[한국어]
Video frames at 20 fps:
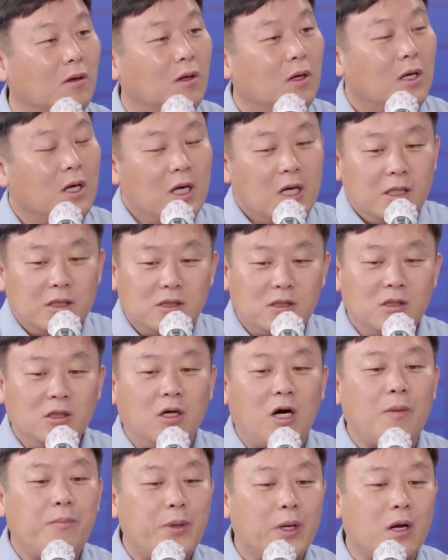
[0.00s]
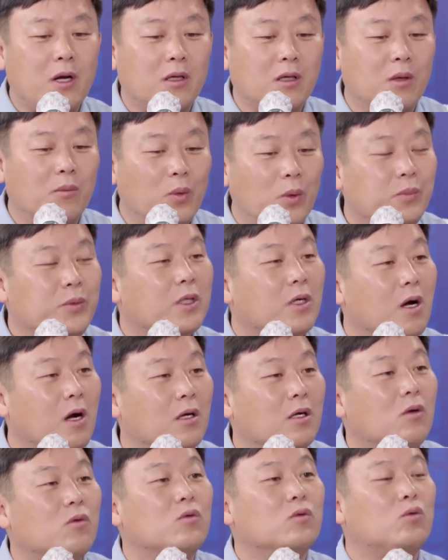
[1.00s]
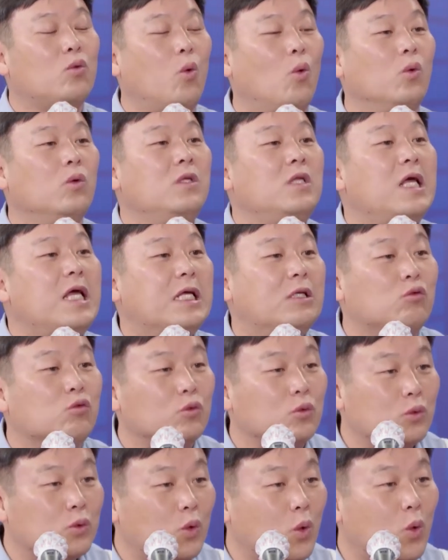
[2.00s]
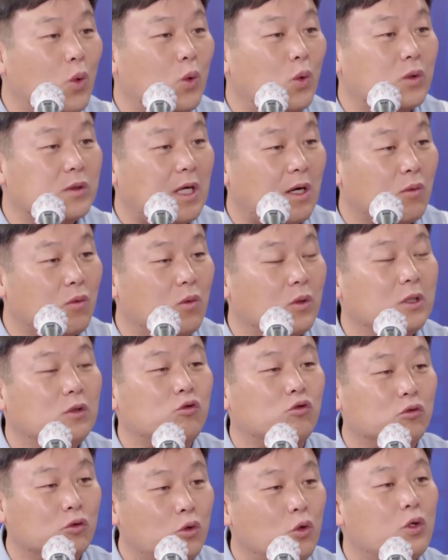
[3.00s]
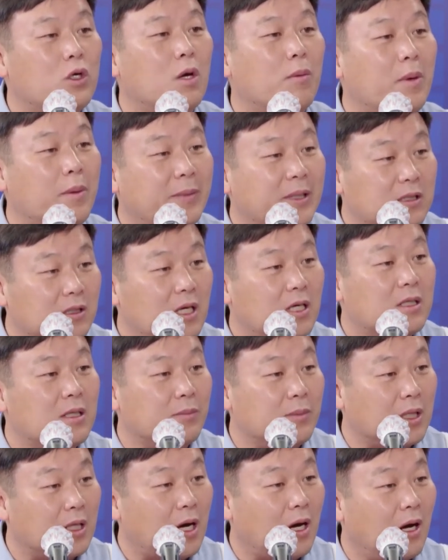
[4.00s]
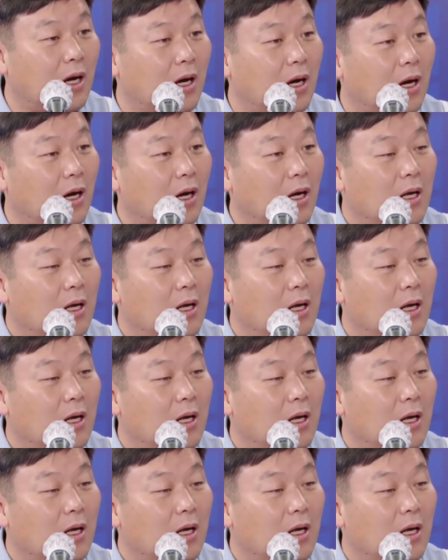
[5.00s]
네. 취업화폐라는 게 뭡니까? 결국 동네 중소상공인 중소기업에만 써야 됩니다.